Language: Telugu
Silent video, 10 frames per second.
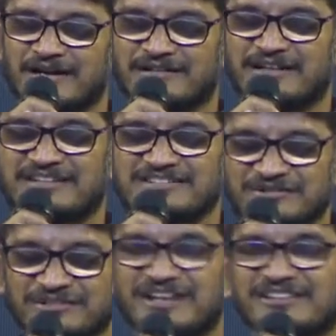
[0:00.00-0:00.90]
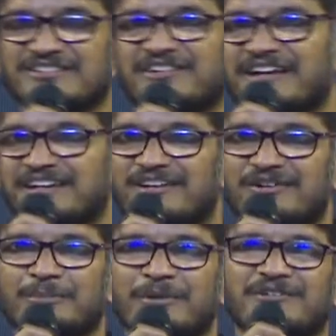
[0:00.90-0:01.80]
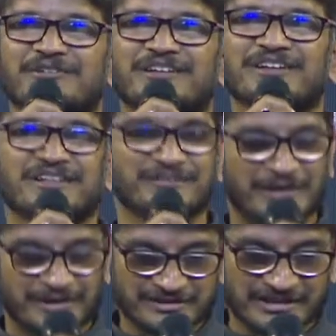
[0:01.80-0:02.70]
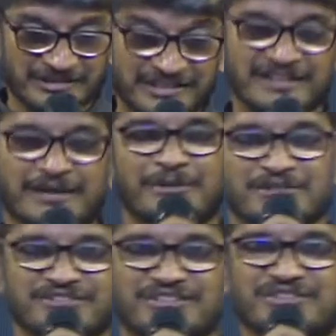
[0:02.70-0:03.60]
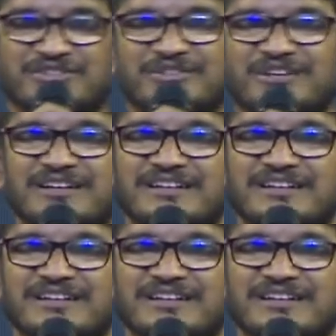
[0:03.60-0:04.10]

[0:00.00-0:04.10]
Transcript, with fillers: నా జీవితాంతం ఆయనకి రుణపడి ఉంటానని సవినయంగా మనం చేసుకుంటున్నా